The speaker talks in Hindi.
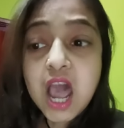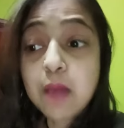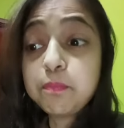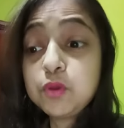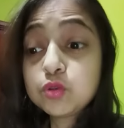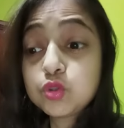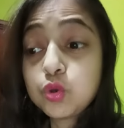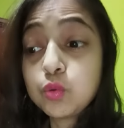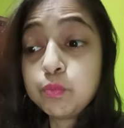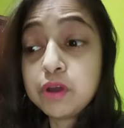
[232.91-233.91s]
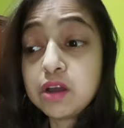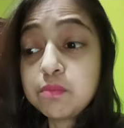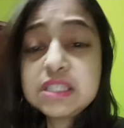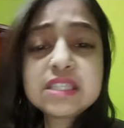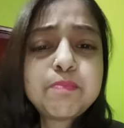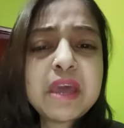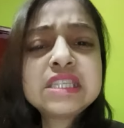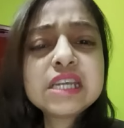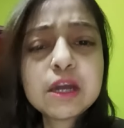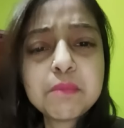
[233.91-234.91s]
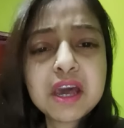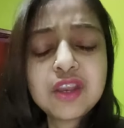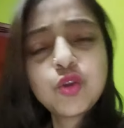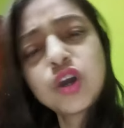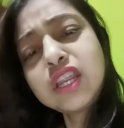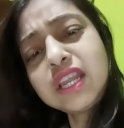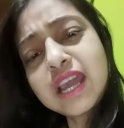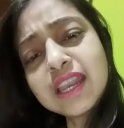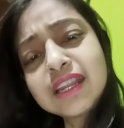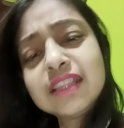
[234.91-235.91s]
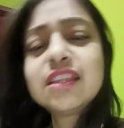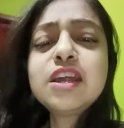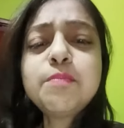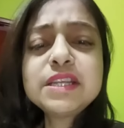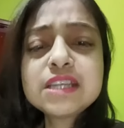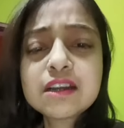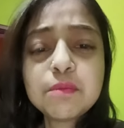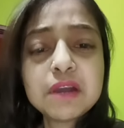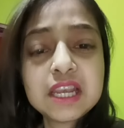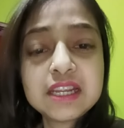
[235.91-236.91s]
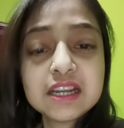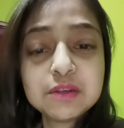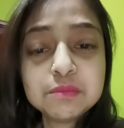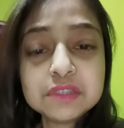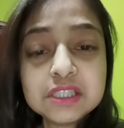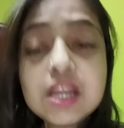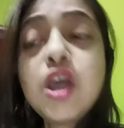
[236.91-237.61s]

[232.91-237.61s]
आप लोग तो बस पैसे कमा रहे हो अरे यार कितना पैसा कमा लिया हमने